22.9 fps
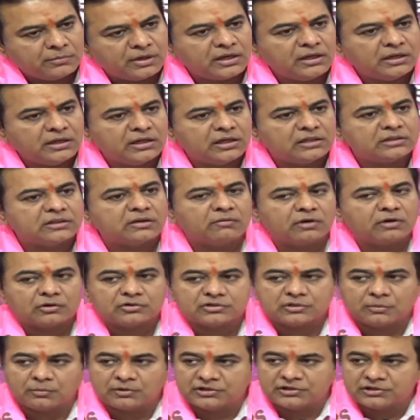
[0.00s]
మరి
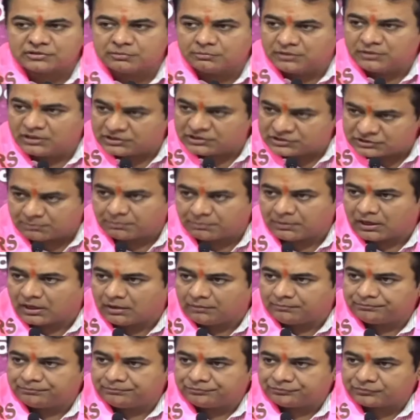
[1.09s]
ఎంతవరకు సమంజసం మీరే చెప్పాలా
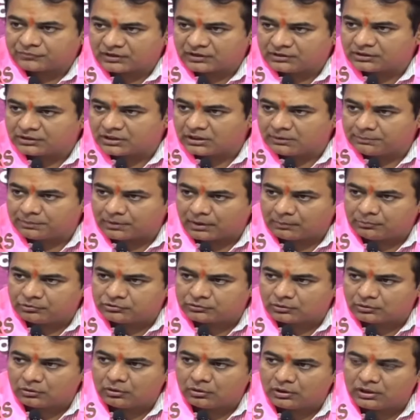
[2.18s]
ఎందుకంటే
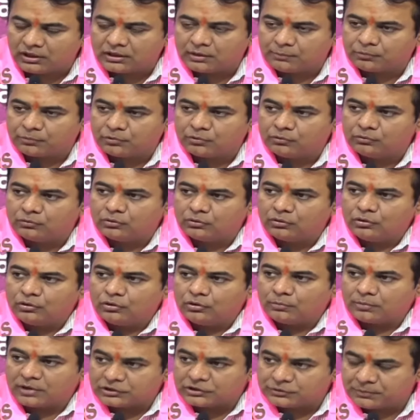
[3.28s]
ప్రభుత్వంలో లేనప్పుడు
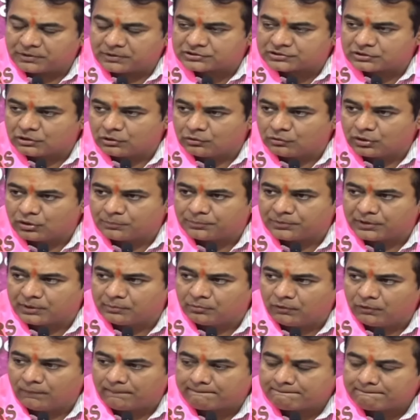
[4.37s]
ప్రతిపక్షంలో
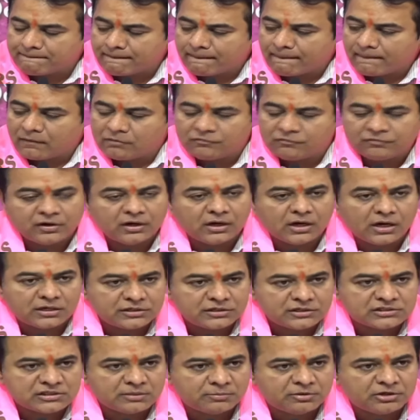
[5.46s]
ఉన్నప్పుడేమో ఫ్రీగా
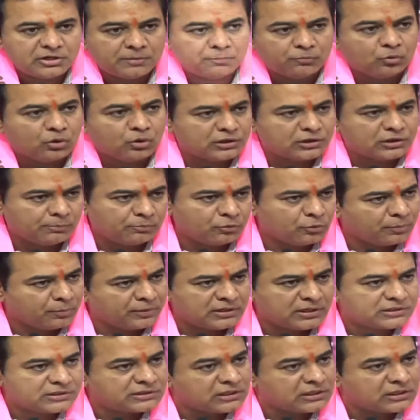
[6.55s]
చేస్తామని చెప్పి ఊకదంపుడు
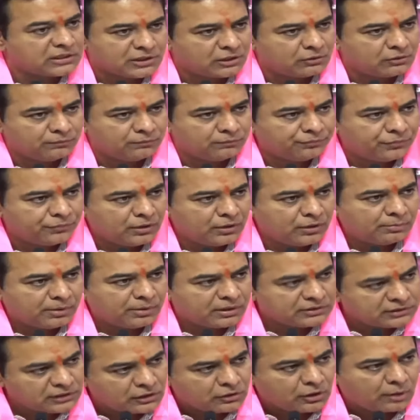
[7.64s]
ఉపన్యాసాలు ఇచ్చారు
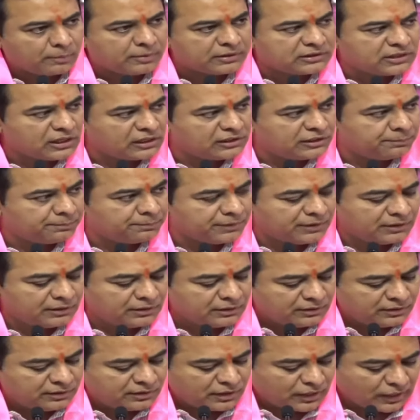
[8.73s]
ప్రజలకు అబద్ధాలు చెప్పి
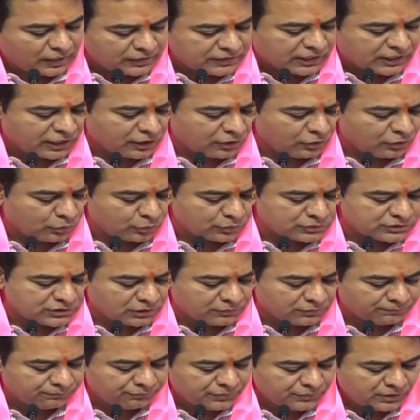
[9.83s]
అధికారంలోకి
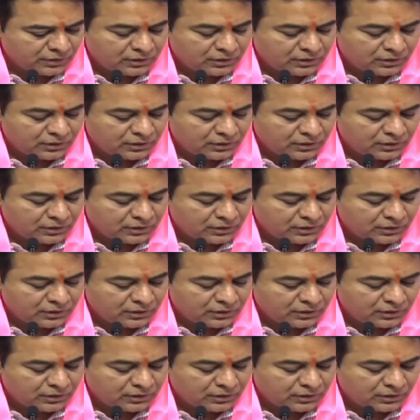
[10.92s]
వచ్చారు